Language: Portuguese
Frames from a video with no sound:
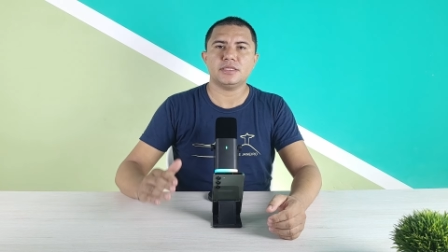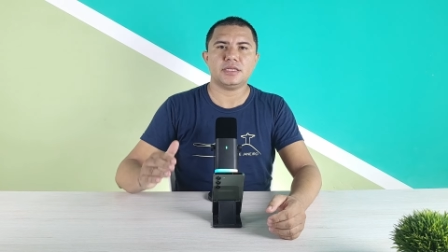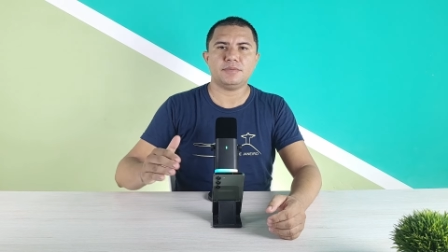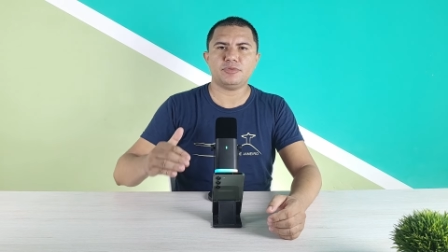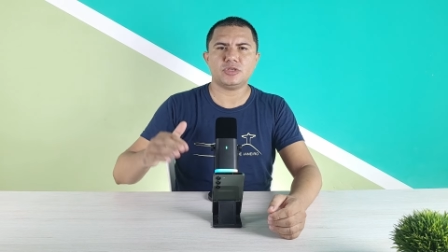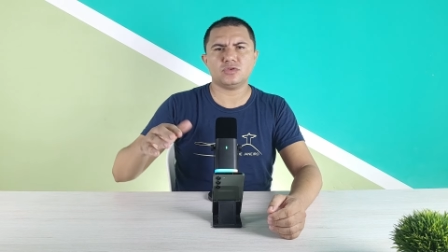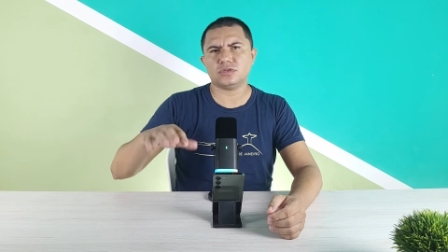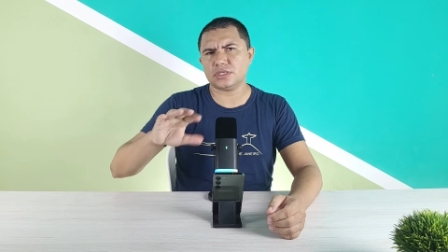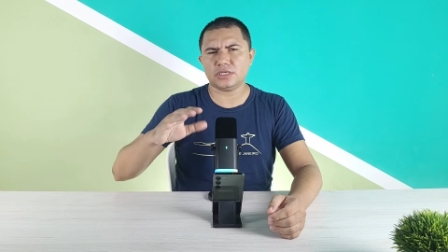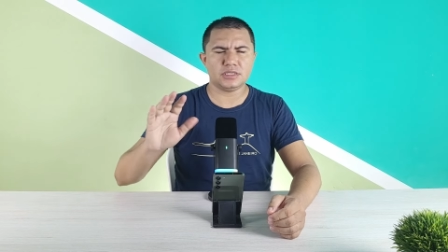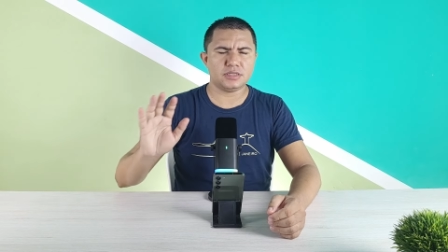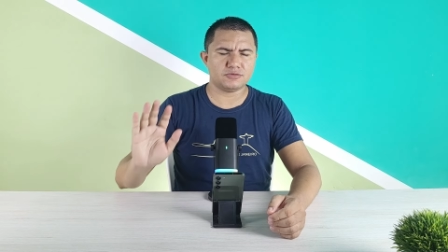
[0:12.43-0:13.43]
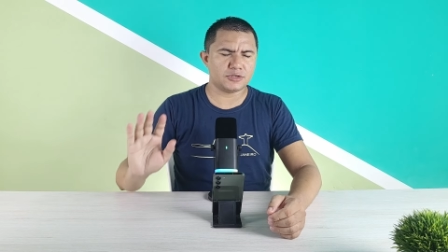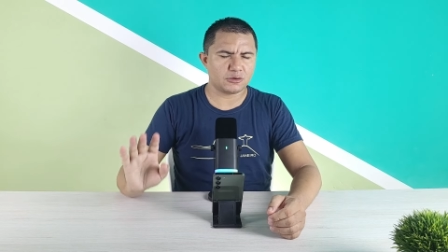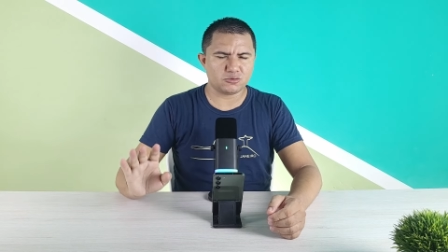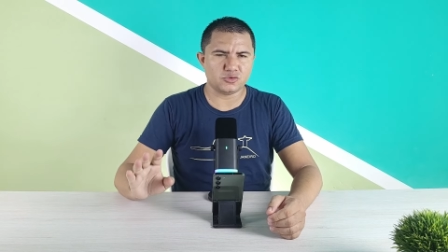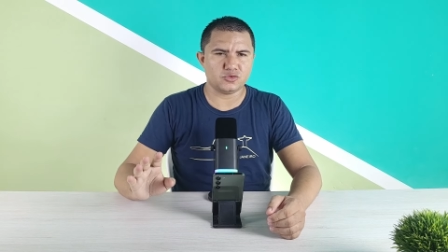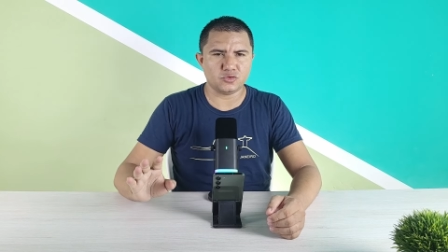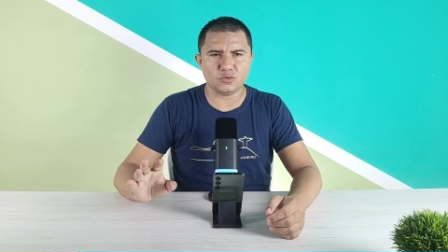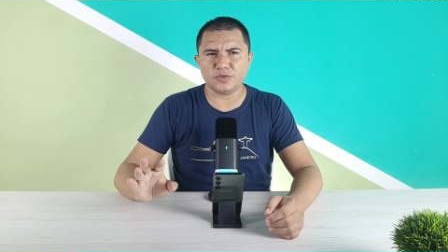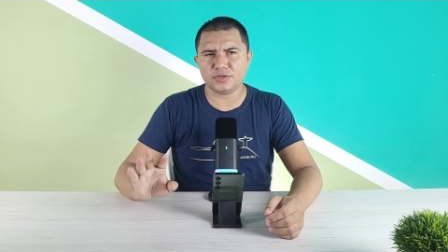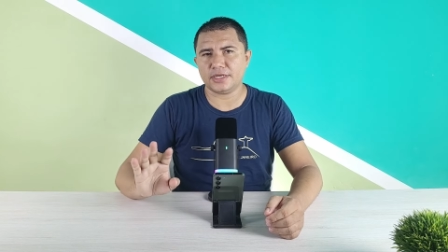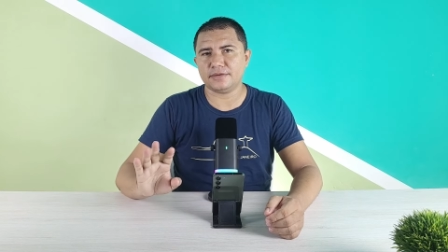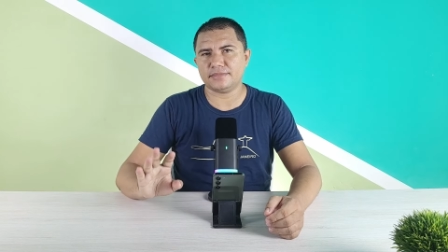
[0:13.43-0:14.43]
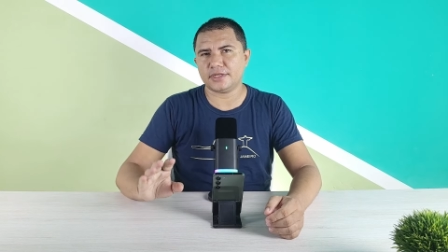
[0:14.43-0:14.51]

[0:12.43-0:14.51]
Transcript: Tem pessoas que não se acostumam, né?